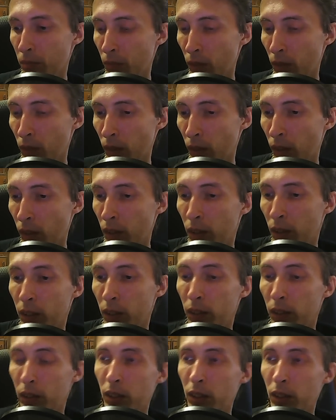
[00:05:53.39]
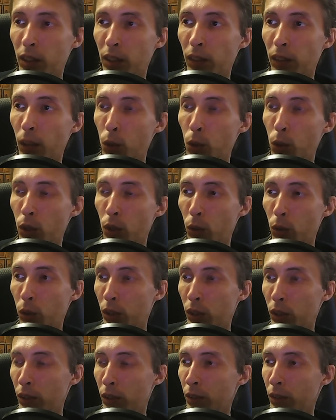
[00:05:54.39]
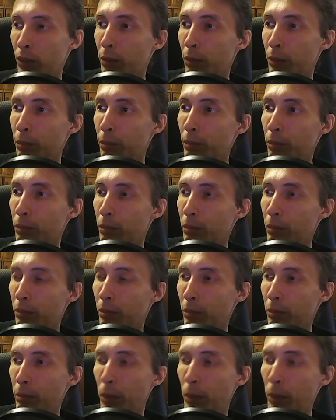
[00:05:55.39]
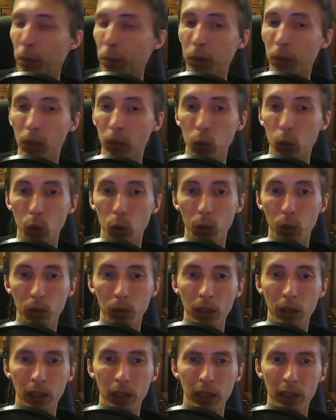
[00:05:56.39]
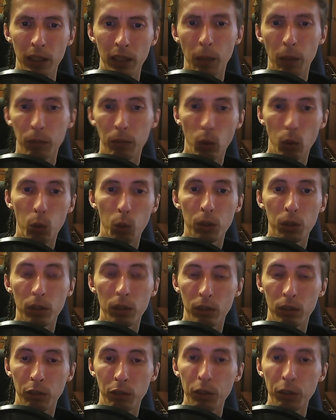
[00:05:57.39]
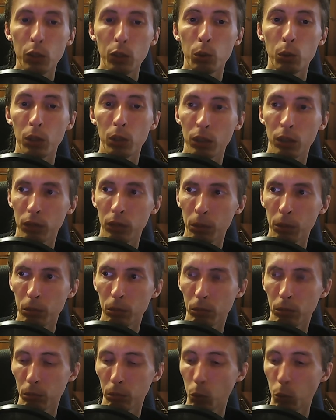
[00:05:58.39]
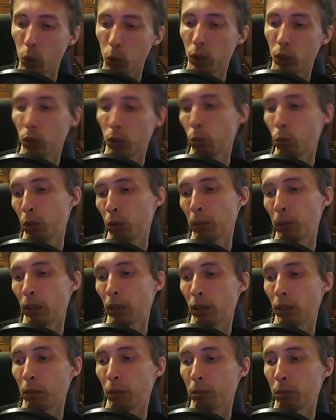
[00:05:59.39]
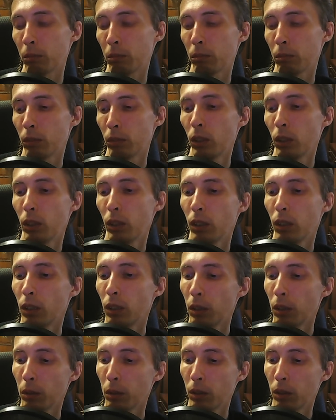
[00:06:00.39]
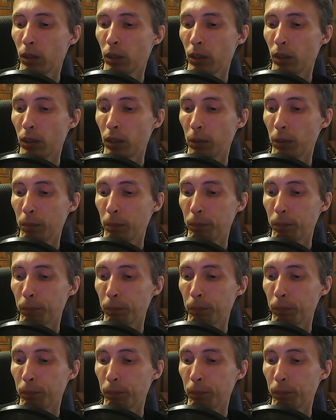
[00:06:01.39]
э, составляющей, то есть э, помимо того, что там выходит видео и вы можете у себя там э,